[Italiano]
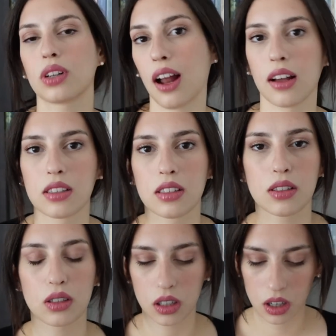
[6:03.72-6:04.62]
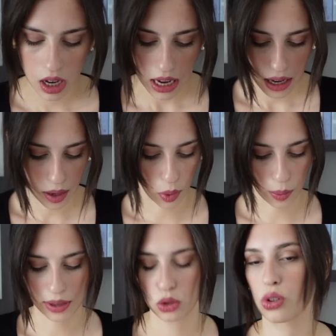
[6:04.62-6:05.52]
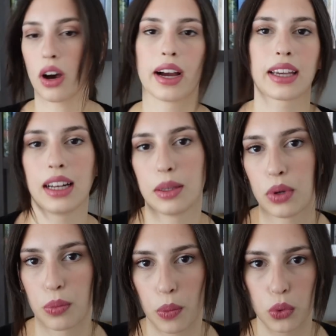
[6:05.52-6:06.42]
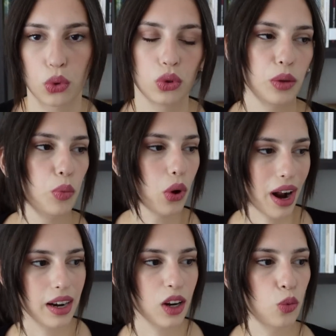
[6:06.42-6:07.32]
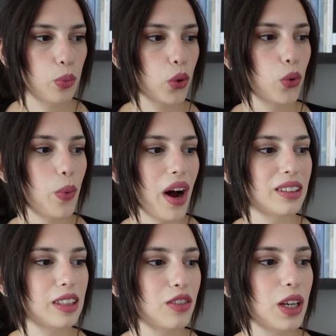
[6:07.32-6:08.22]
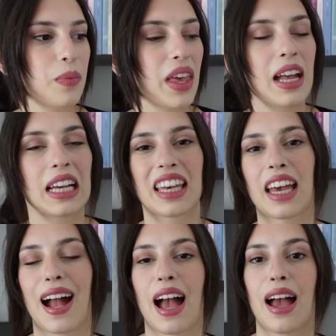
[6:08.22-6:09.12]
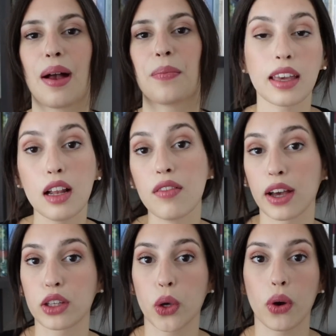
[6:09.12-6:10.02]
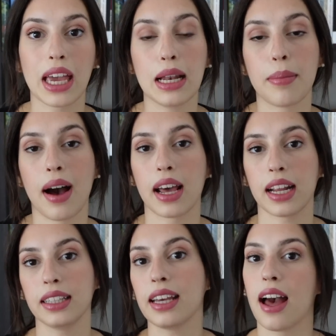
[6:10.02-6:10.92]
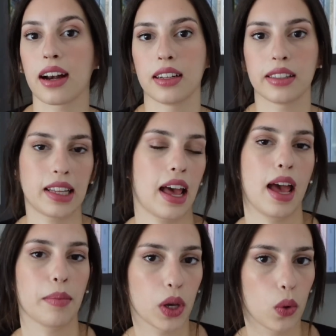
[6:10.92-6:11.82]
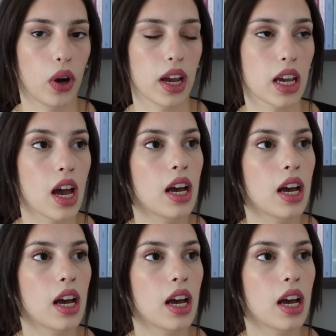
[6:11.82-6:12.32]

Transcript: classico e poi passo anche anche a libri un po' più contemporanei, non preoccupatevi, che è Il vecchio e il mare di Ernest Hemingway.